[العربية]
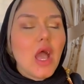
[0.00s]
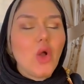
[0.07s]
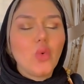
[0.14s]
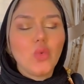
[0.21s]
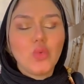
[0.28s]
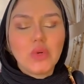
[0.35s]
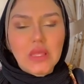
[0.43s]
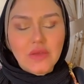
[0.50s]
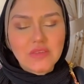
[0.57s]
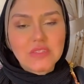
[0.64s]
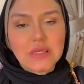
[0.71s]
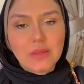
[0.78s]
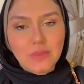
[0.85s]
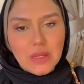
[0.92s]
او في
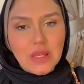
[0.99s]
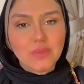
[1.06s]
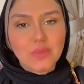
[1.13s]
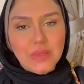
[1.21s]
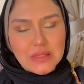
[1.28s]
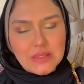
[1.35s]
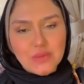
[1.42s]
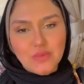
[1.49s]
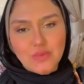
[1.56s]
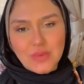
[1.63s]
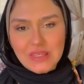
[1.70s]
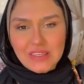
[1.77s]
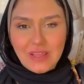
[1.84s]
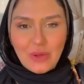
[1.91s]
نفس البلد بس
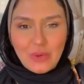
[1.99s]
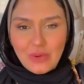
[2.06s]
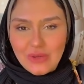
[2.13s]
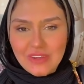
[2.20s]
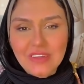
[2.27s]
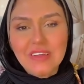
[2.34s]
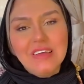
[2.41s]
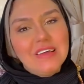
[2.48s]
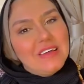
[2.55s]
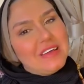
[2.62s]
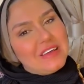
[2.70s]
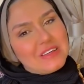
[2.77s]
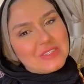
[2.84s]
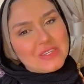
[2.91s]
في مدينه اخرى
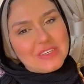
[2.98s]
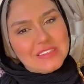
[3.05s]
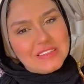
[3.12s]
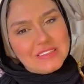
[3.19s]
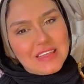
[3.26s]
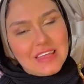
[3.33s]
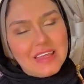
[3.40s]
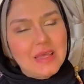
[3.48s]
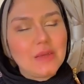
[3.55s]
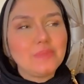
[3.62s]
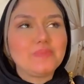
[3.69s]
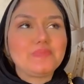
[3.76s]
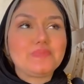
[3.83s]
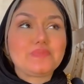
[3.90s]
الشخص ده